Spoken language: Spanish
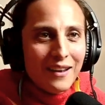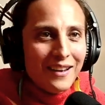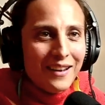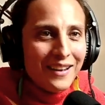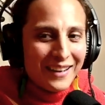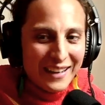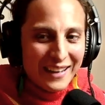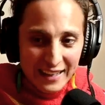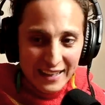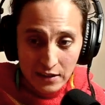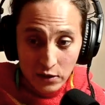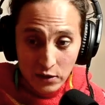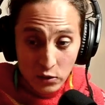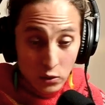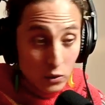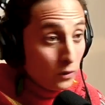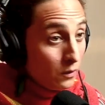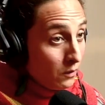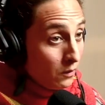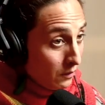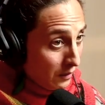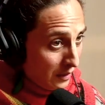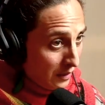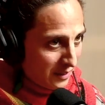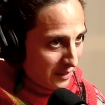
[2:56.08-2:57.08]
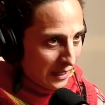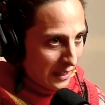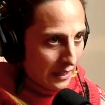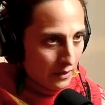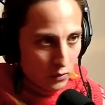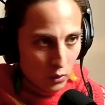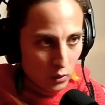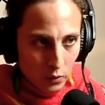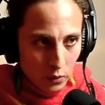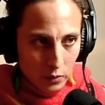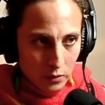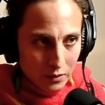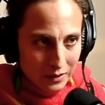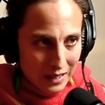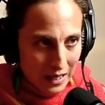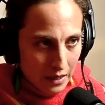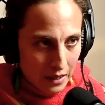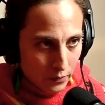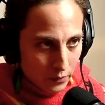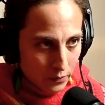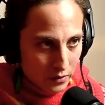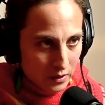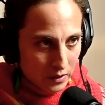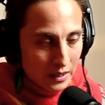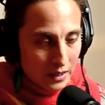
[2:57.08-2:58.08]
esto está en todos
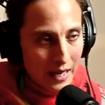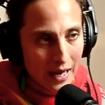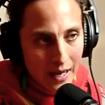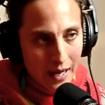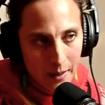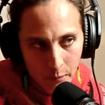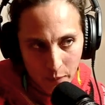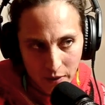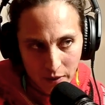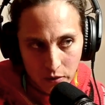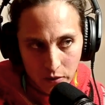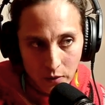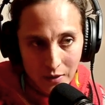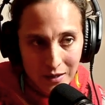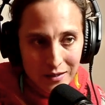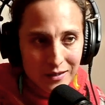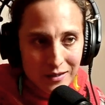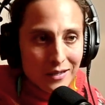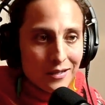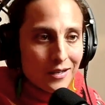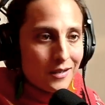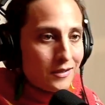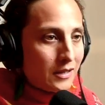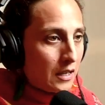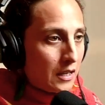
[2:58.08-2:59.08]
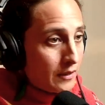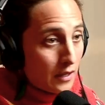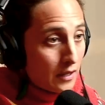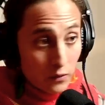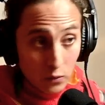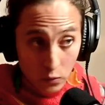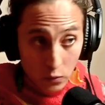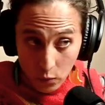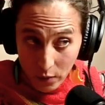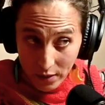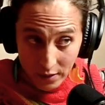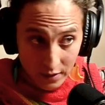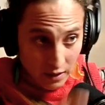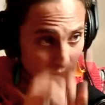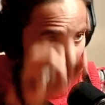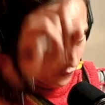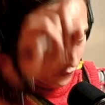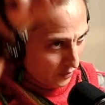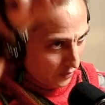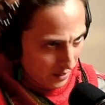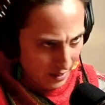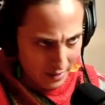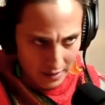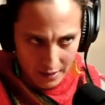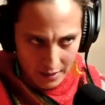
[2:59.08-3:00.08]
lados y hay personas que se están dando cuenta
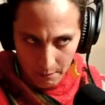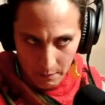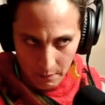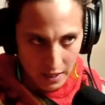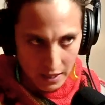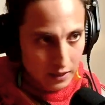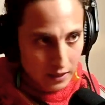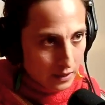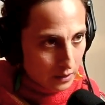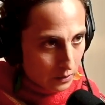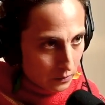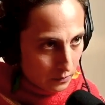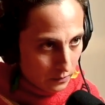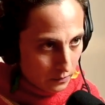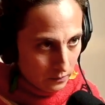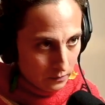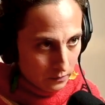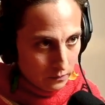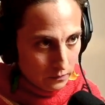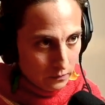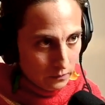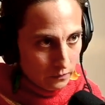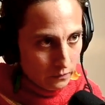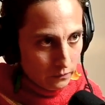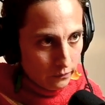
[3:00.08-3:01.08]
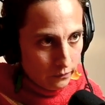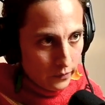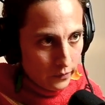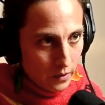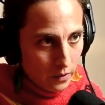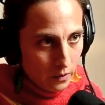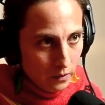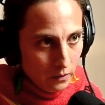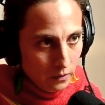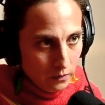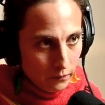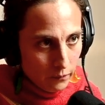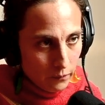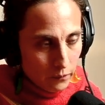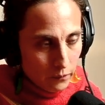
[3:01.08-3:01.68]
fuera de México, claro. ¿no?